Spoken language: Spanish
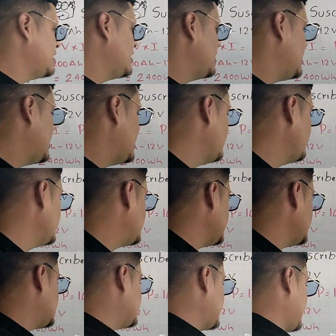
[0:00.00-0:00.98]
en un
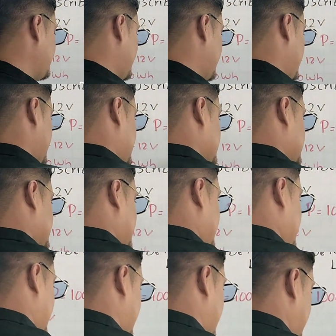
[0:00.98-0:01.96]
sistema, este
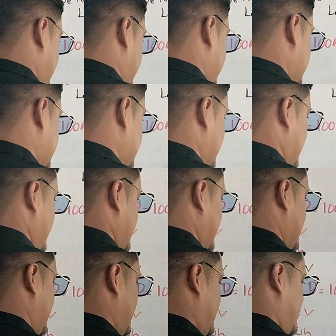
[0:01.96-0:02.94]
de acá
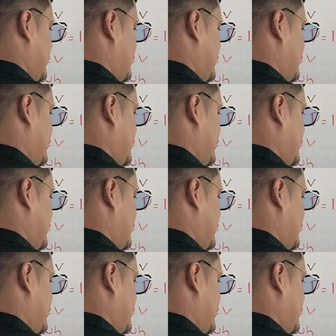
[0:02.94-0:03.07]
sería